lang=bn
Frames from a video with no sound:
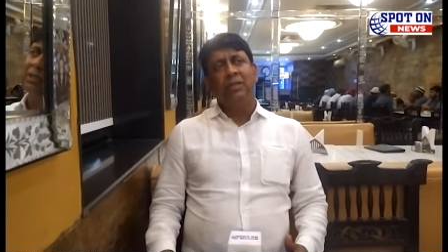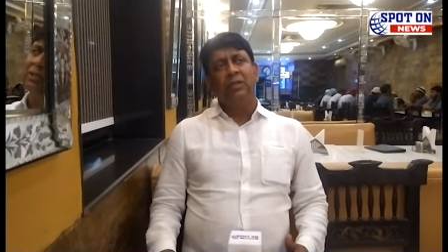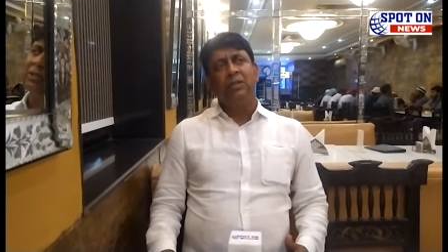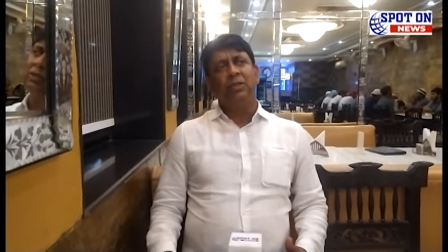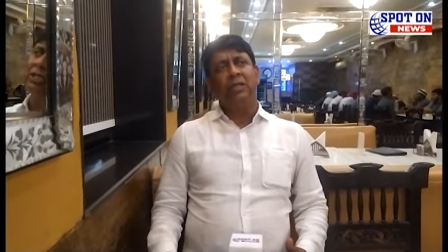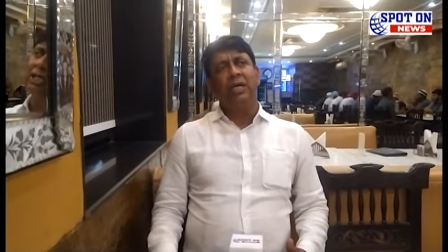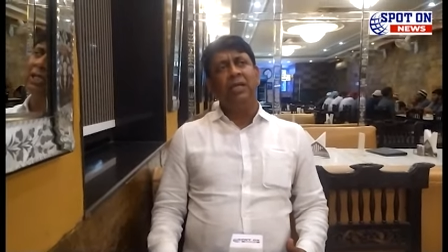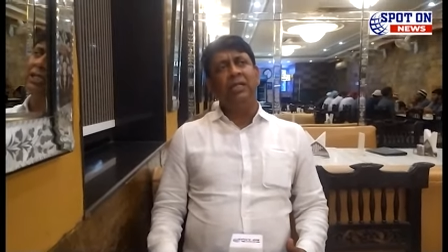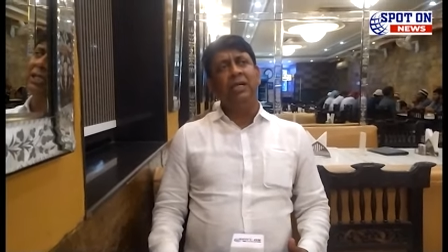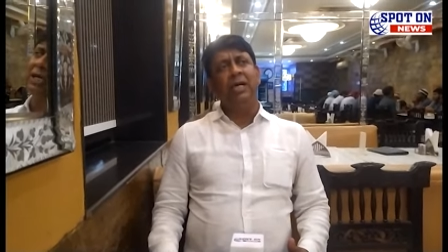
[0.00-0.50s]
তো
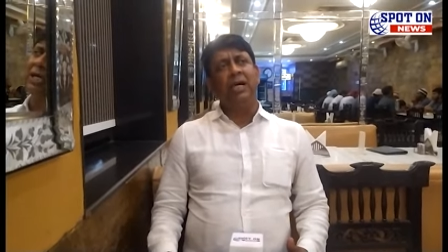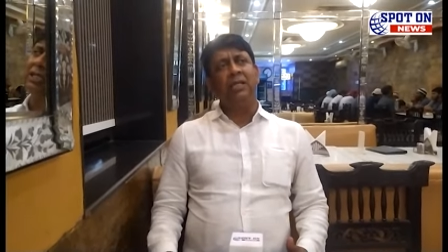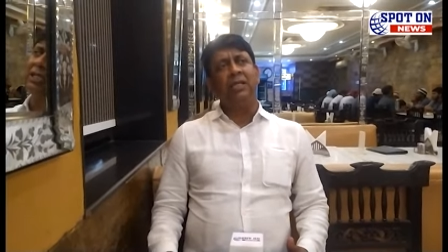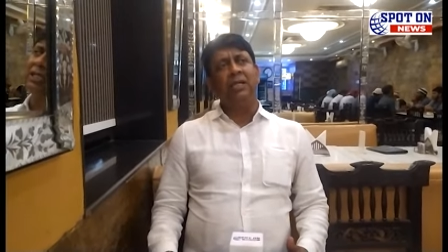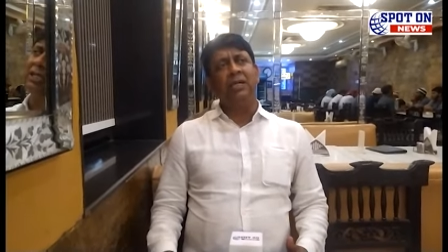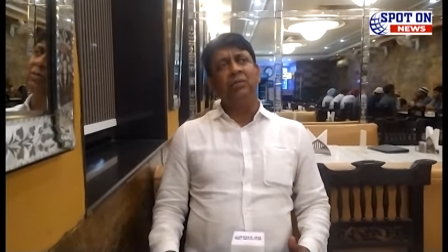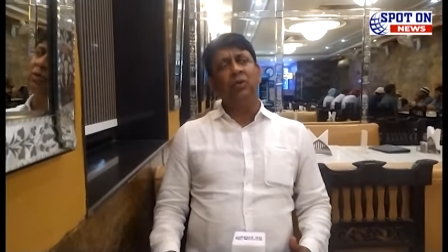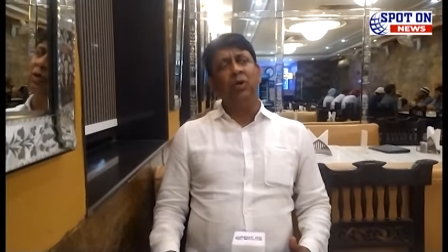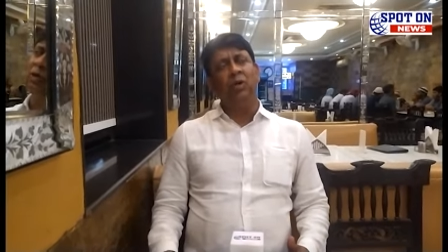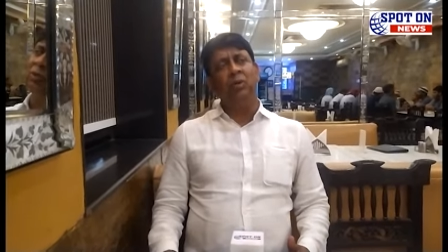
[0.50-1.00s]
সেই জায়গা
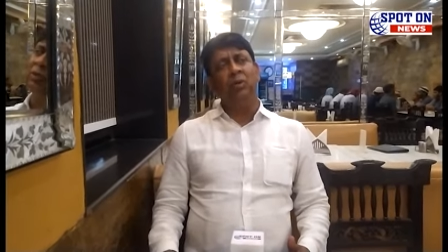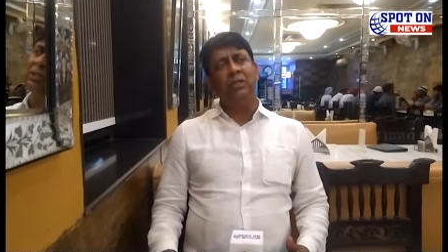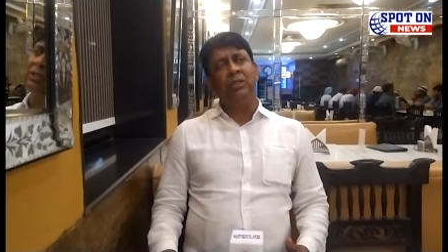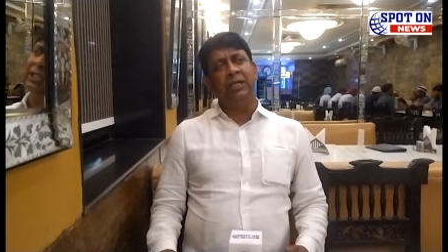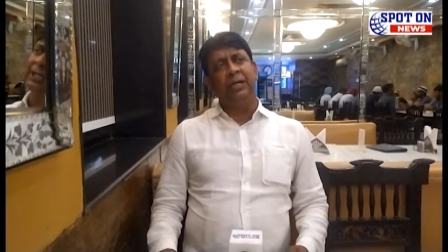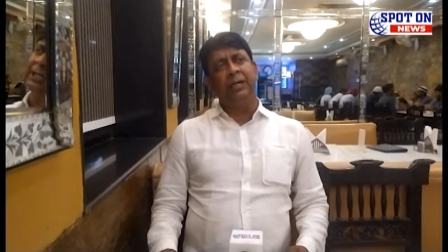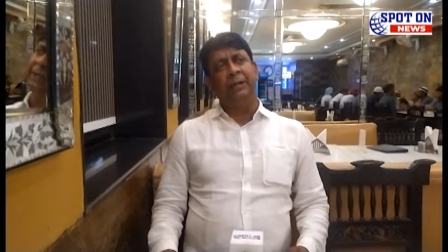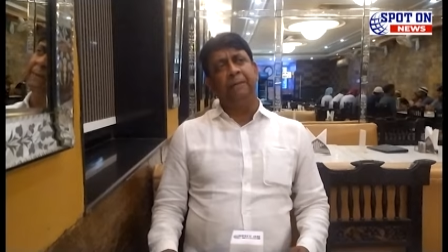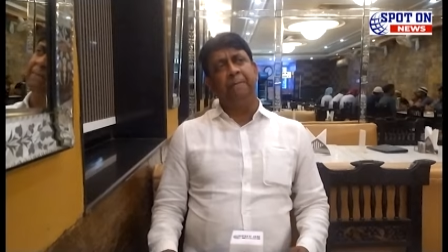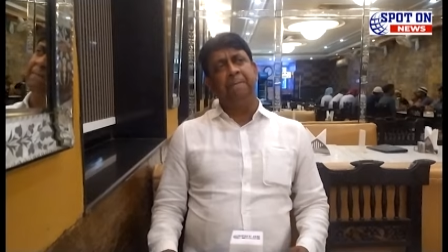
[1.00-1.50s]
থেকে বলবো
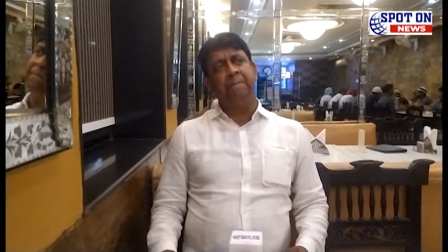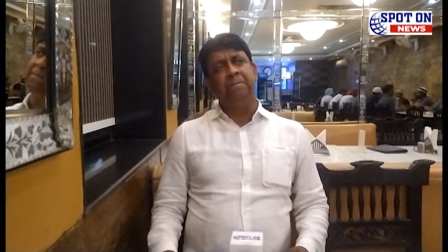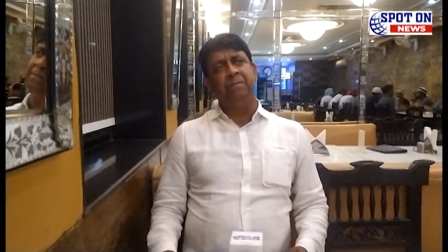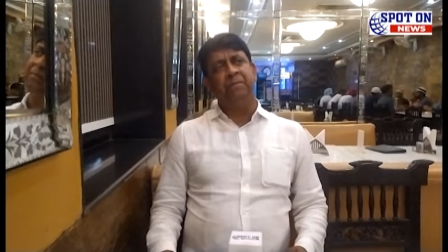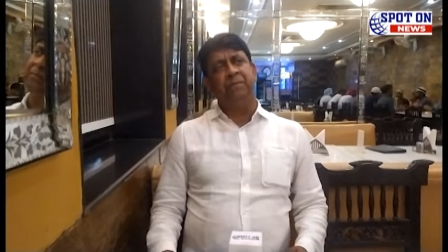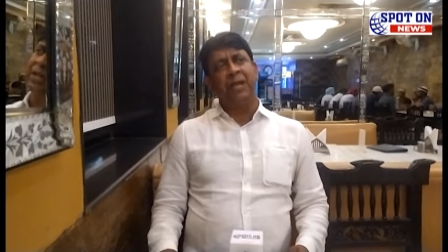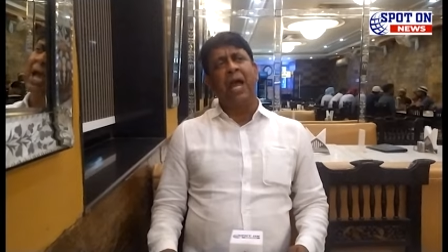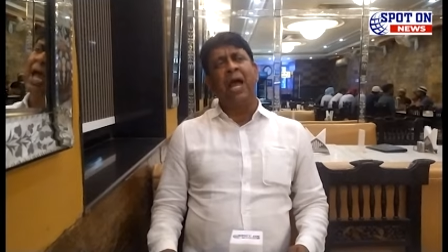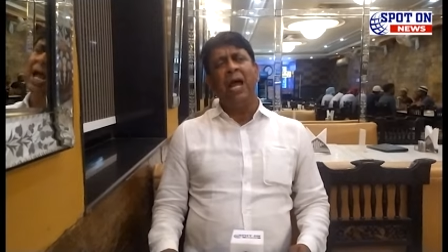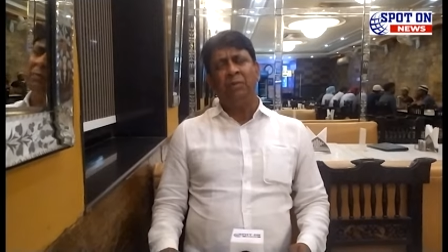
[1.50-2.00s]
যে
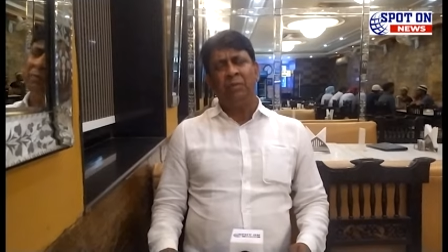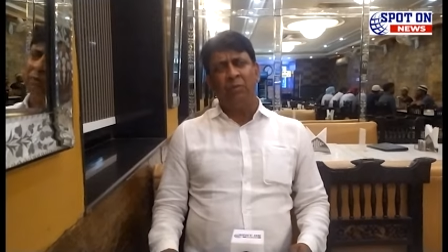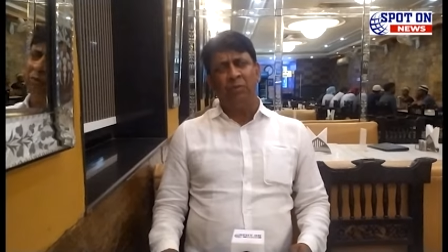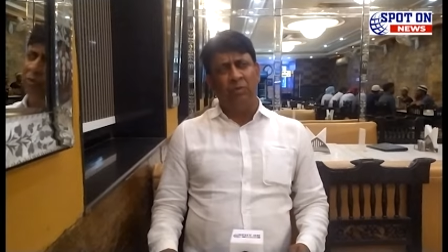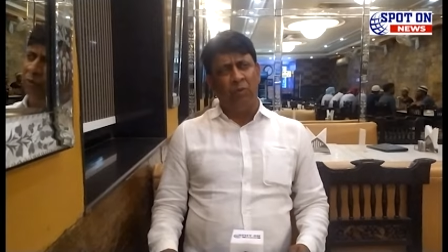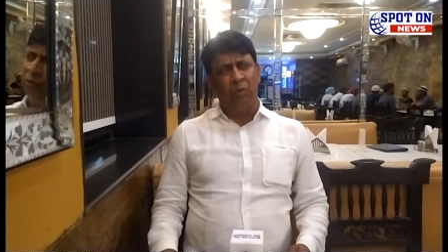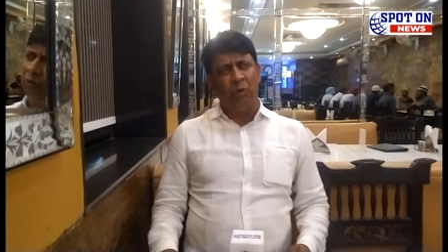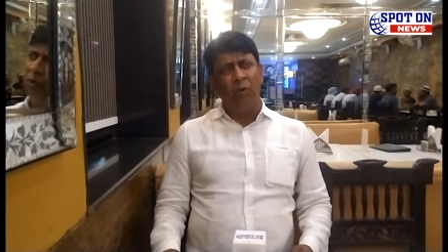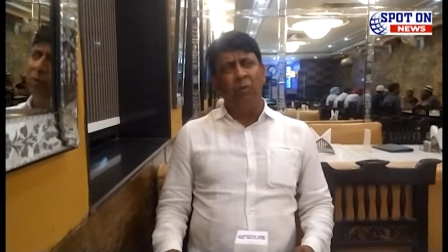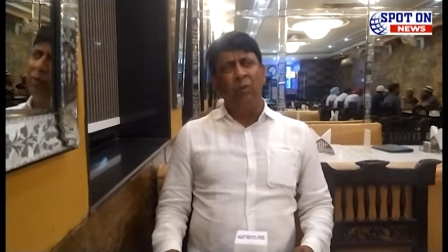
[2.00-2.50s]
হ্যাঁ
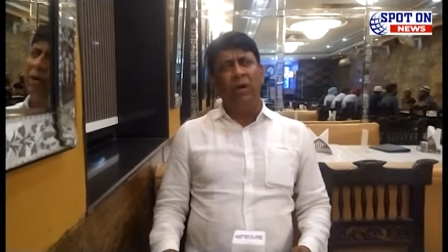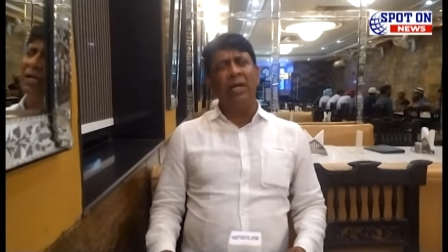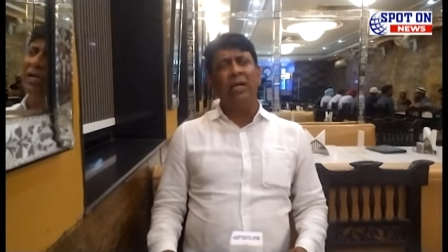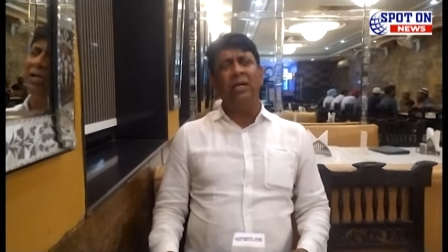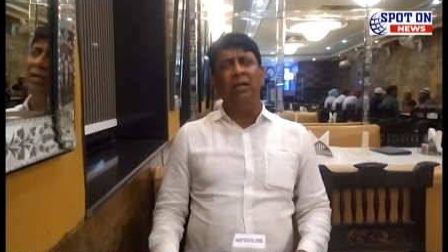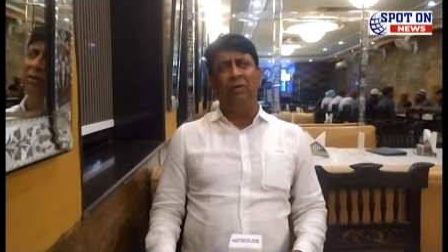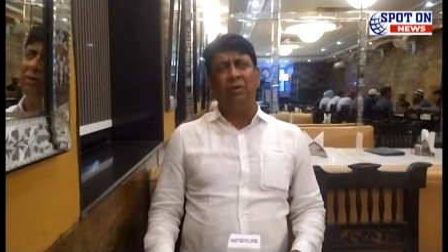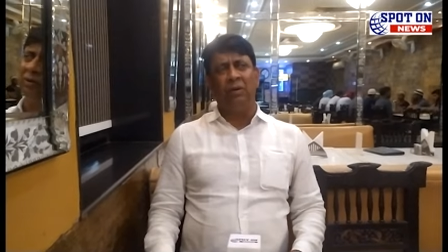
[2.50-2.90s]
মানে